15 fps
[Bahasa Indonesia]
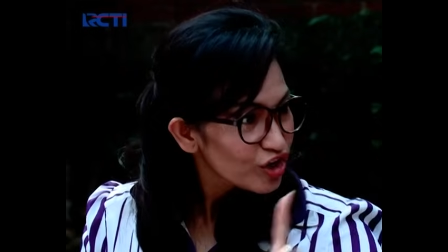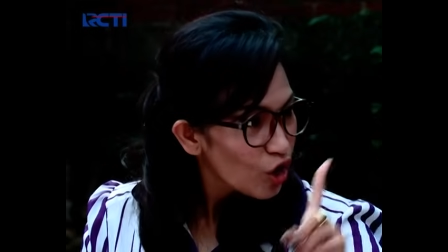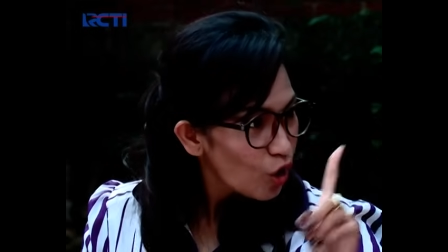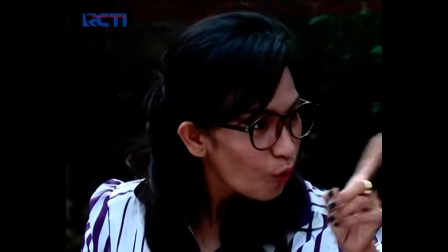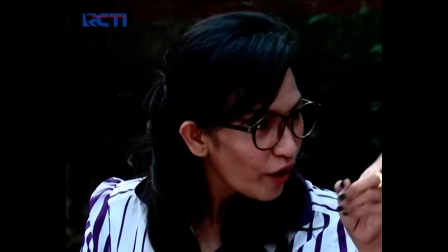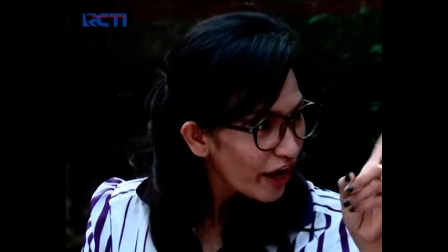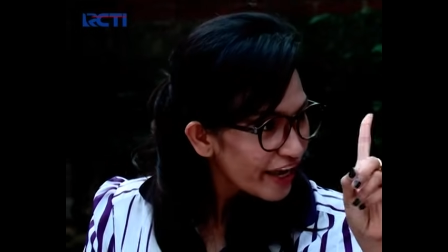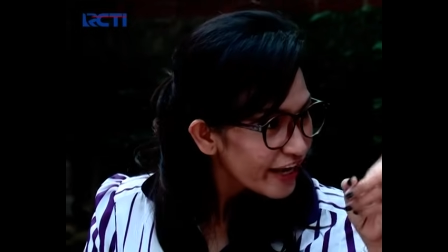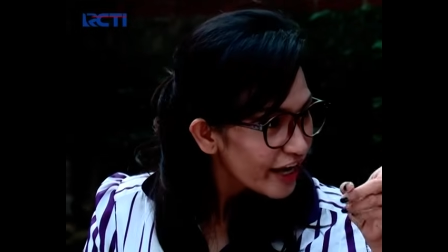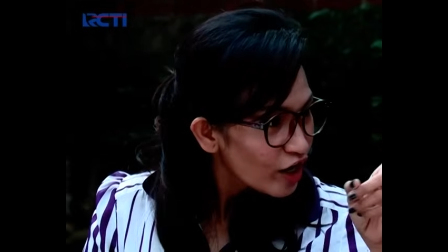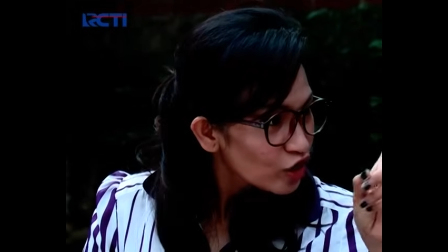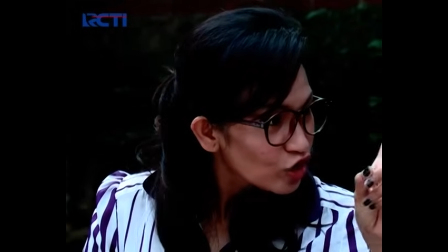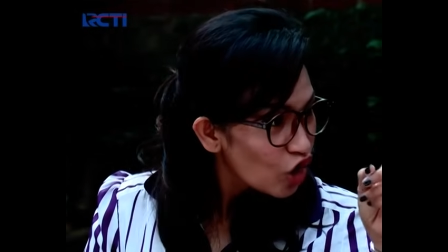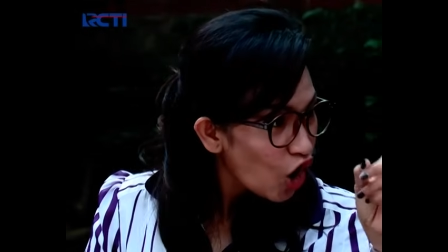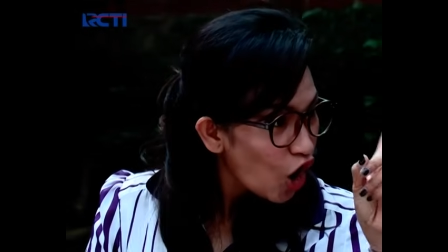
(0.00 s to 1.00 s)
No way,
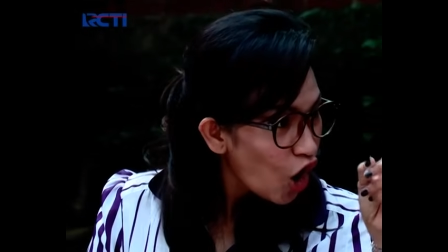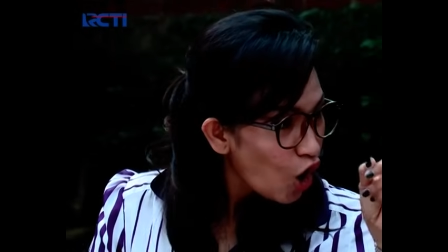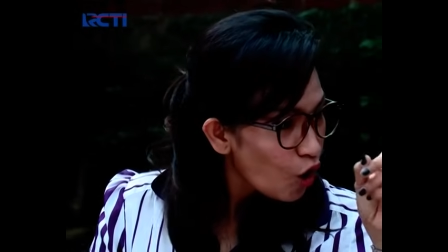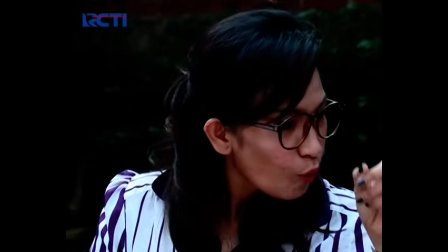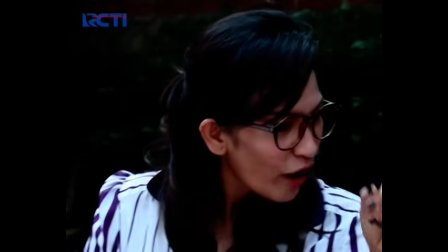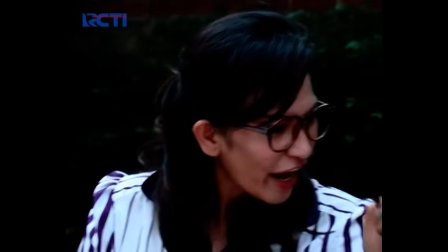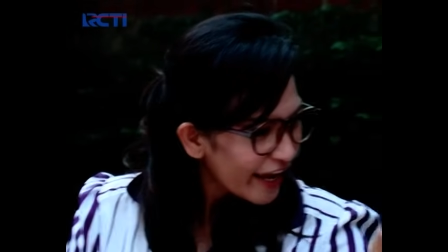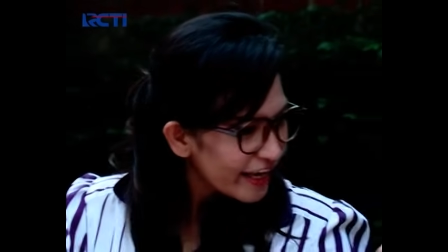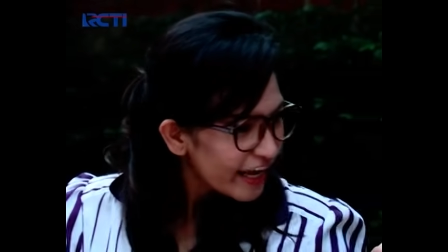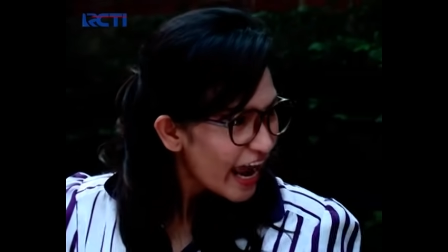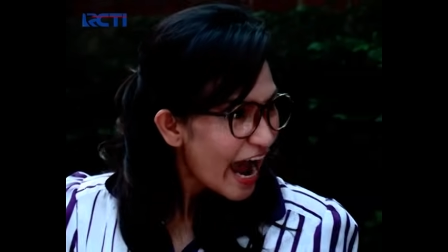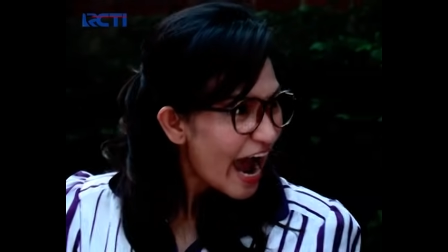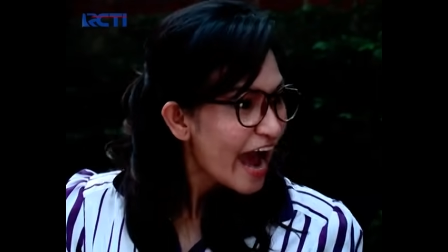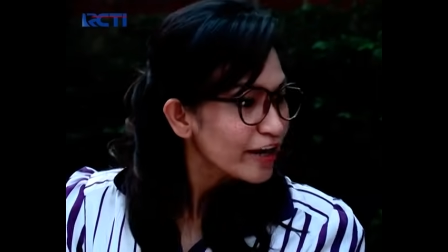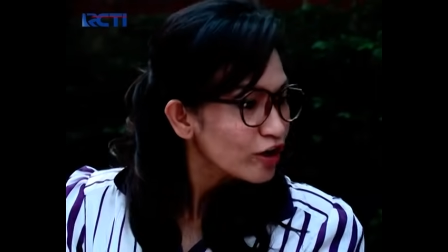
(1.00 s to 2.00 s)
no way
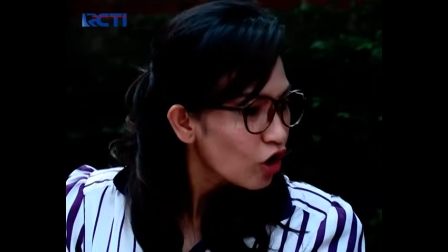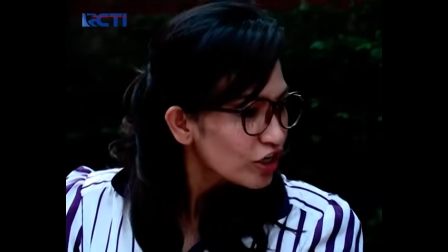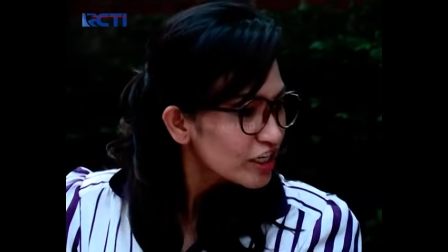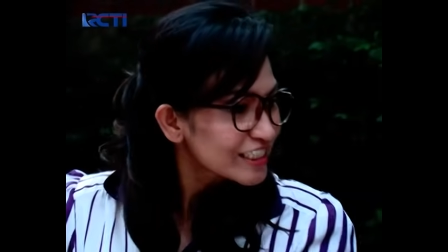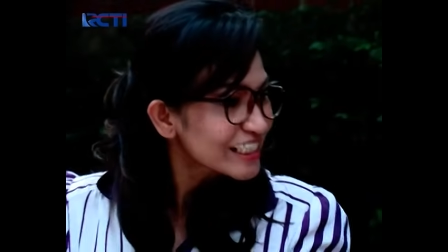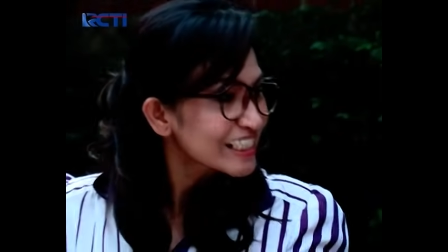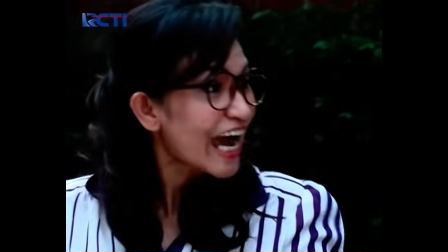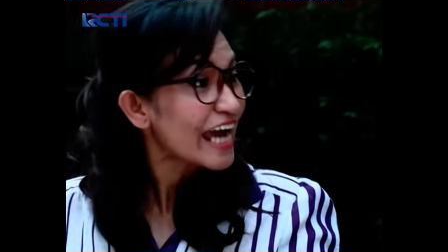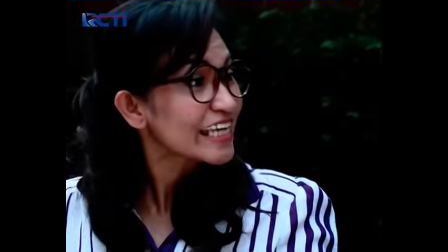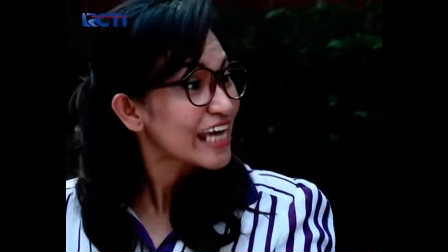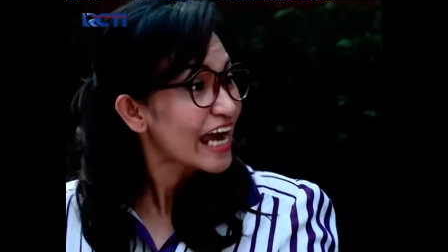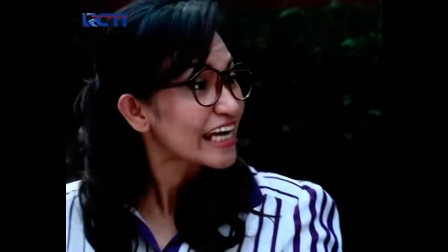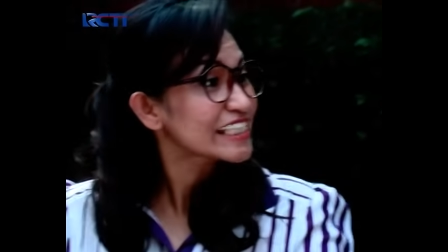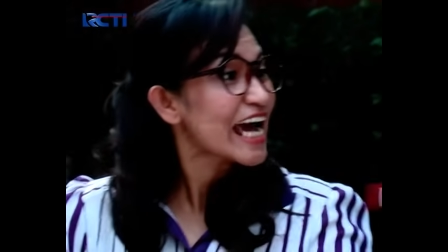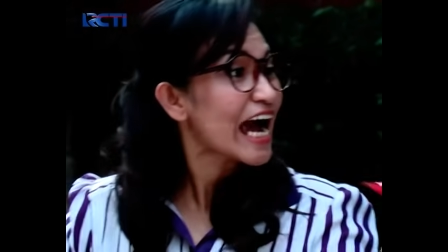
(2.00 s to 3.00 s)
ayo di sini
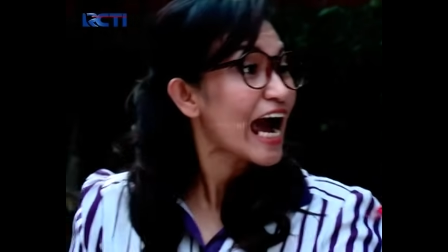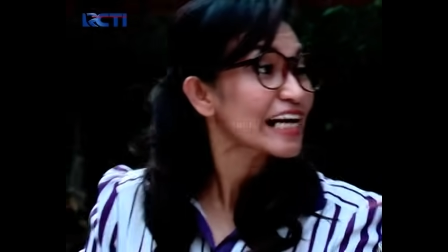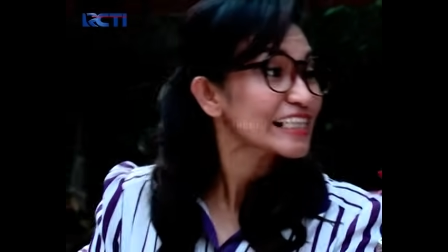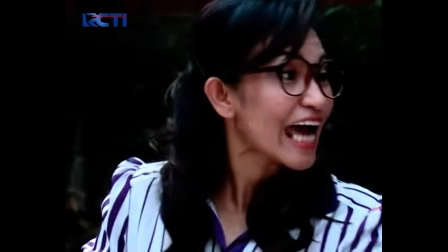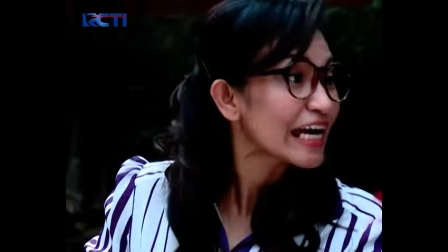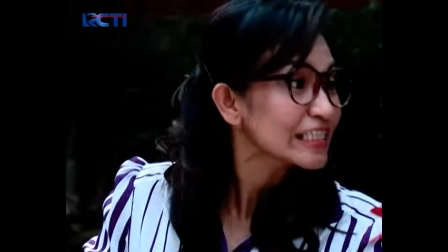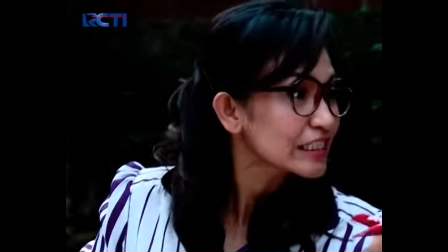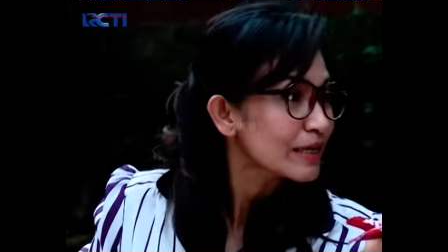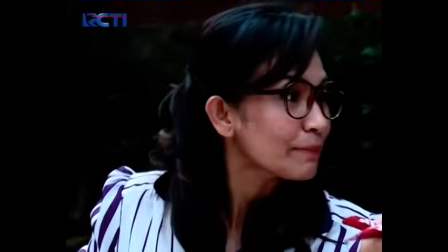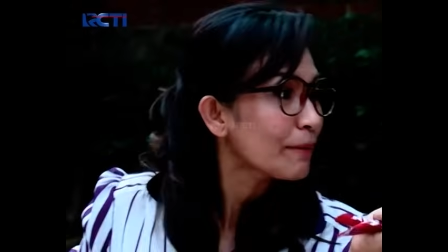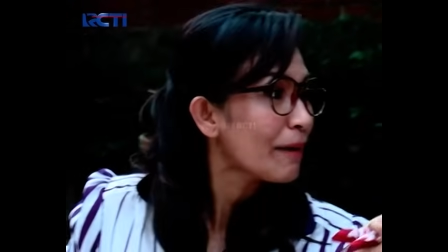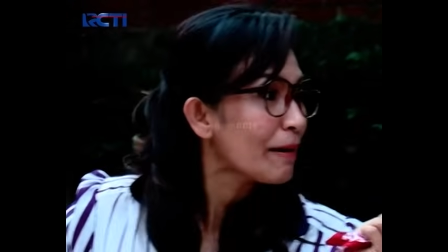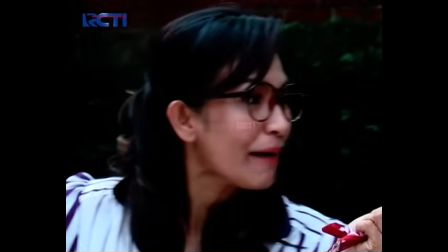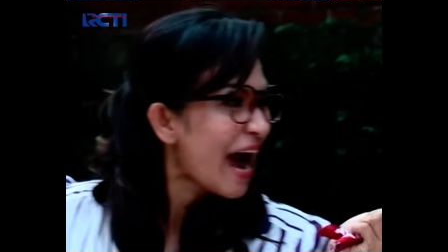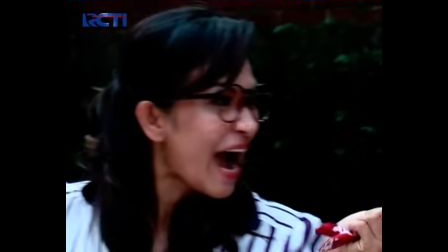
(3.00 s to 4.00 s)
aja di Jakarta aja sama
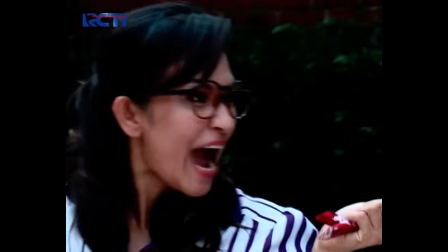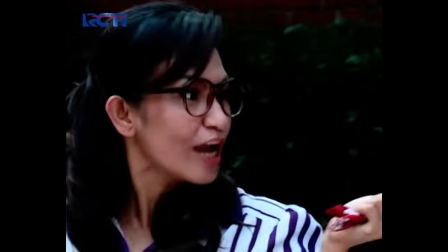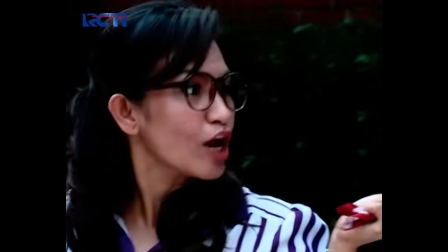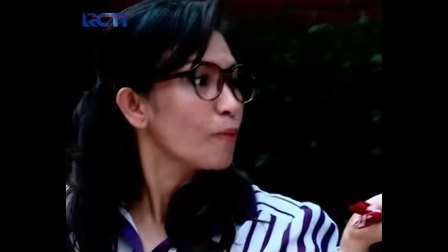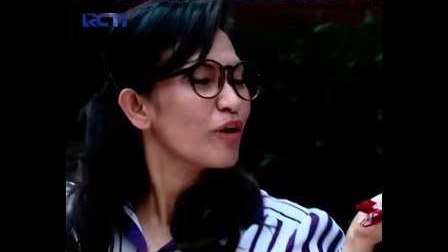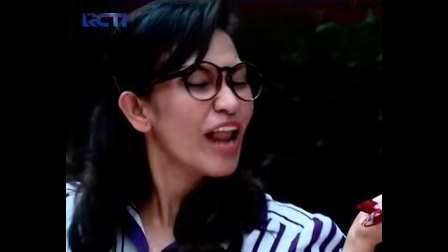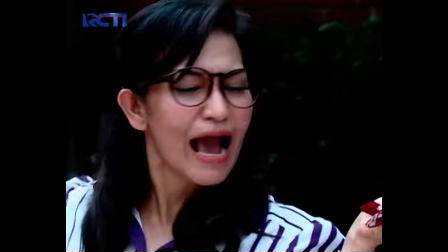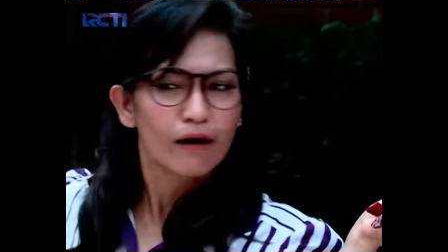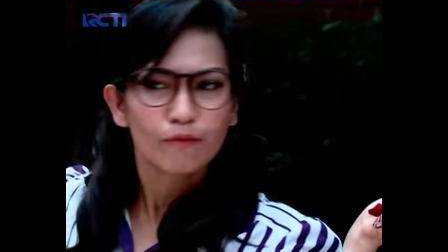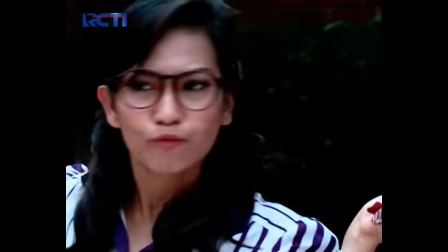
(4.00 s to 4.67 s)
mama ayo pulang